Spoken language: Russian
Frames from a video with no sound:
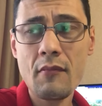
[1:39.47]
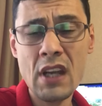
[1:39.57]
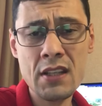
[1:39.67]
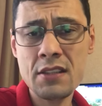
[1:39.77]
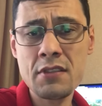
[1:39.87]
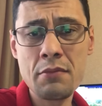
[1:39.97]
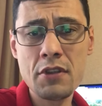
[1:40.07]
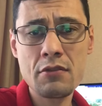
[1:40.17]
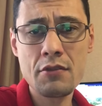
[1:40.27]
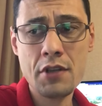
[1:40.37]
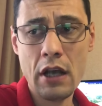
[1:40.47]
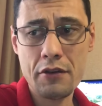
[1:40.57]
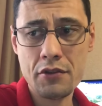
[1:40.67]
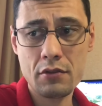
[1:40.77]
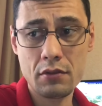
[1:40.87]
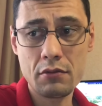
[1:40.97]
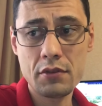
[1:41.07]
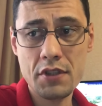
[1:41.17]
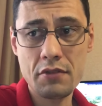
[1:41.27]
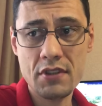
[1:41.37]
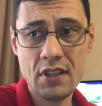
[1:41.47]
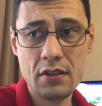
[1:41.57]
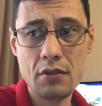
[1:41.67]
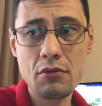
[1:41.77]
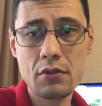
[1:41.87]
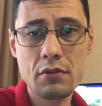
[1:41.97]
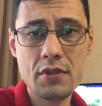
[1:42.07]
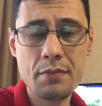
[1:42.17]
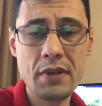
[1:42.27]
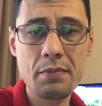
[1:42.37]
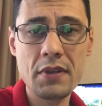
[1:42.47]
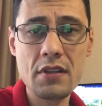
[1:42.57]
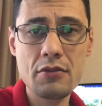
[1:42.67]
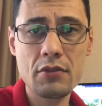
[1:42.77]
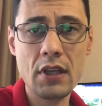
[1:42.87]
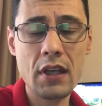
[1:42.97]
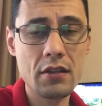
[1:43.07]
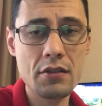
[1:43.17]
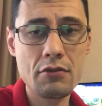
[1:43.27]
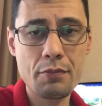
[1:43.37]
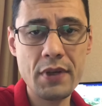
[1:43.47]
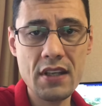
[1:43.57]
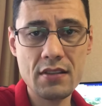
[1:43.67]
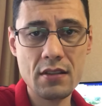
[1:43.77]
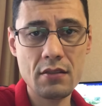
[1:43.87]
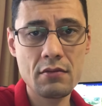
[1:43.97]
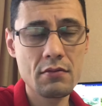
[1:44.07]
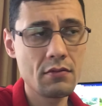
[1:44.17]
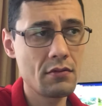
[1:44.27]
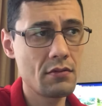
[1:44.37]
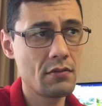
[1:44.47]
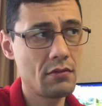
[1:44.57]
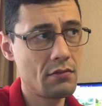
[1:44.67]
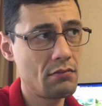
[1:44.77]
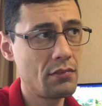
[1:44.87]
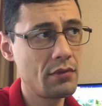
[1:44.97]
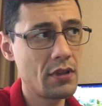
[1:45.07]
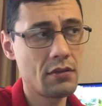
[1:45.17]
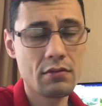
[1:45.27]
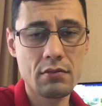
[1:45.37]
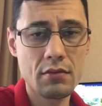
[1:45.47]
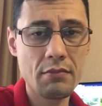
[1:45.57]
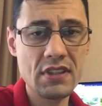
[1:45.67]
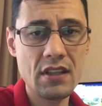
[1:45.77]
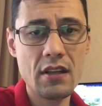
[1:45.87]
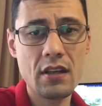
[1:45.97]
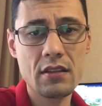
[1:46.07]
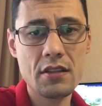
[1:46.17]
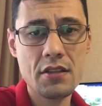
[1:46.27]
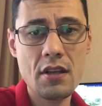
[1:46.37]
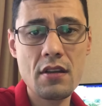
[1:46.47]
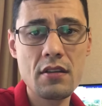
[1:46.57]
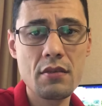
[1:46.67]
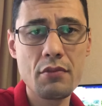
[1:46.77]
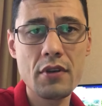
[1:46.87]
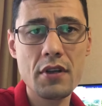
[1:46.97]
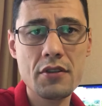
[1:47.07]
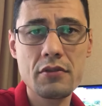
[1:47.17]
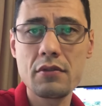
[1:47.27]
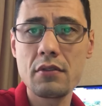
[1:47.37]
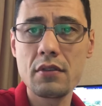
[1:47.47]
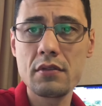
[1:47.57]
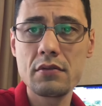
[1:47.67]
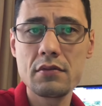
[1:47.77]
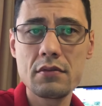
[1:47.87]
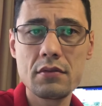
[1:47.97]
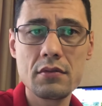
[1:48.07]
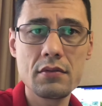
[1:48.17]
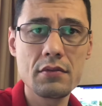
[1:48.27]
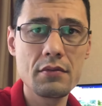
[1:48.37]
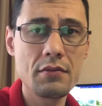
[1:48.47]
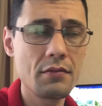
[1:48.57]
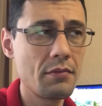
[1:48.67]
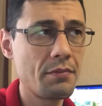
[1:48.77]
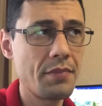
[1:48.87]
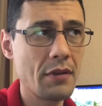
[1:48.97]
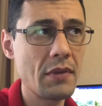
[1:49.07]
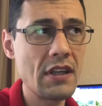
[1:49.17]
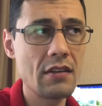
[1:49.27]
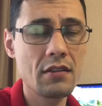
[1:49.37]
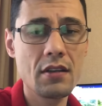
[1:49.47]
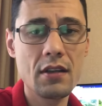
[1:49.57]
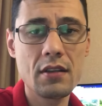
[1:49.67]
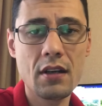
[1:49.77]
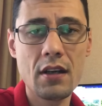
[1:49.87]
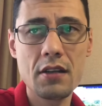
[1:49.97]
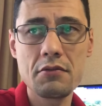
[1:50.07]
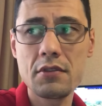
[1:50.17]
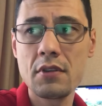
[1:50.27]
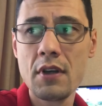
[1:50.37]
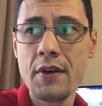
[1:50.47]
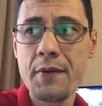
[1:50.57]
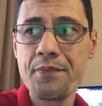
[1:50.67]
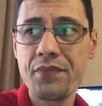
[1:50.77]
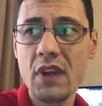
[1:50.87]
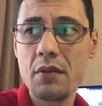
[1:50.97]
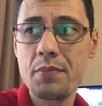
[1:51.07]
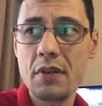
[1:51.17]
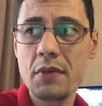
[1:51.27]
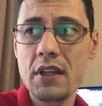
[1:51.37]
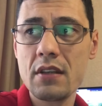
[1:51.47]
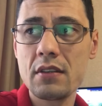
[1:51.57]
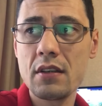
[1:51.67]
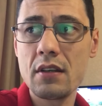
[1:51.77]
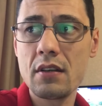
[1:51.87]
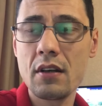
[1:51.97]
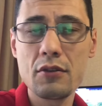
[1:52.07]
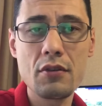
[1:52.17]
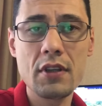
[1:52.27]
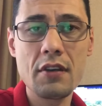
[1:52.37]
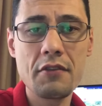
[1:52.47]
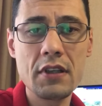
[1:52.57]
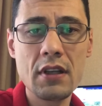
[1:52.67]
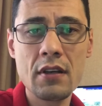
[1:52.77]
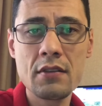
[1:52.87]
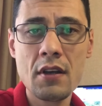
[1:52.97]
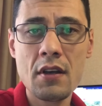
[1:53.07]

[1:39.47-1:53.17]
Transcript: Я совсем не исключаю, что 2020 год тоже преподнесет какие-то сюрпризы, э, будет обострение отношений, тем более, что э, перманентная такая вот перманентная холодная война,